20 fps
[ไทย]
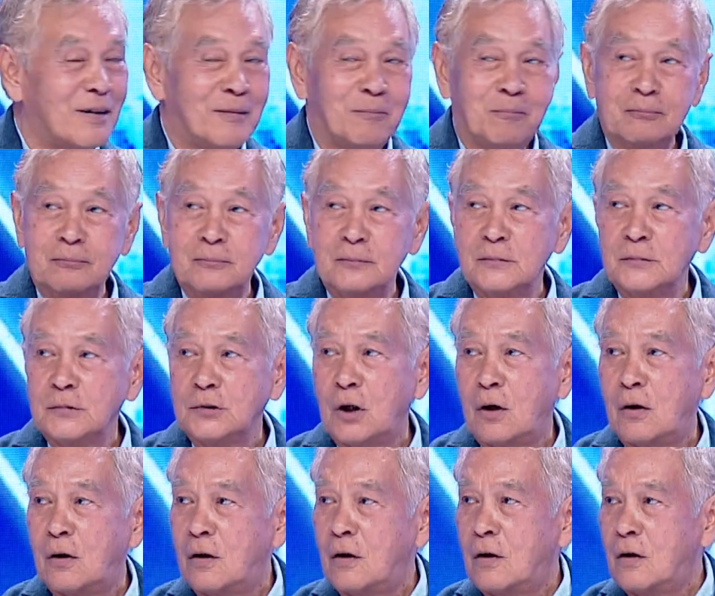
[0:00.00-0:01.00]
่มัน
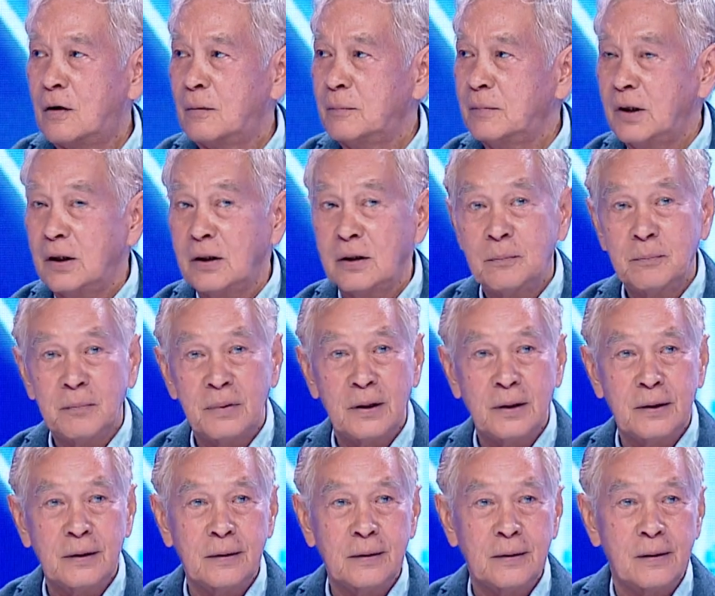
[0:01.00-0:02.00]
ได้กาแฟร้อนๆ
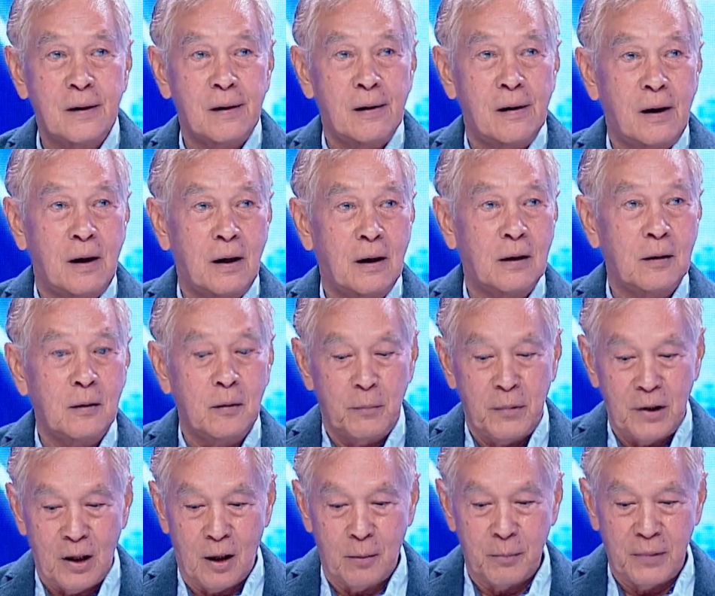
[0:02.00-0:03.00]
นะอานะโอ้โหมี
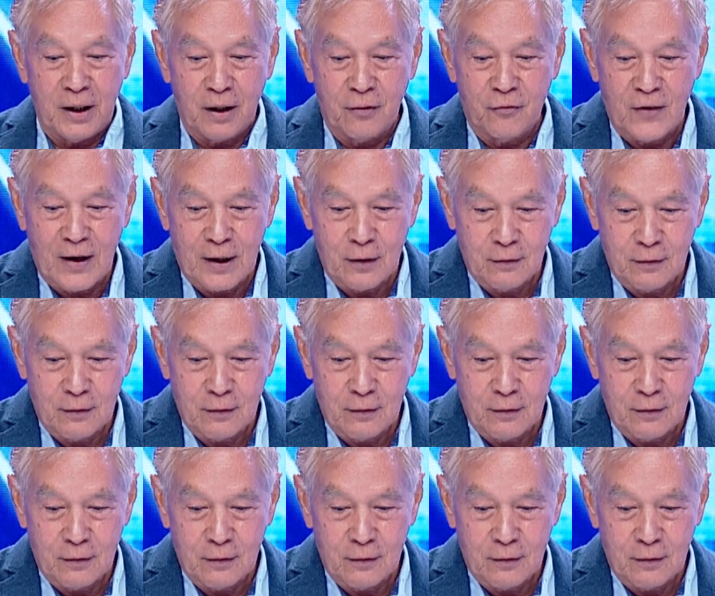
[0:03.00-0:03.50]
อามีกาแฟ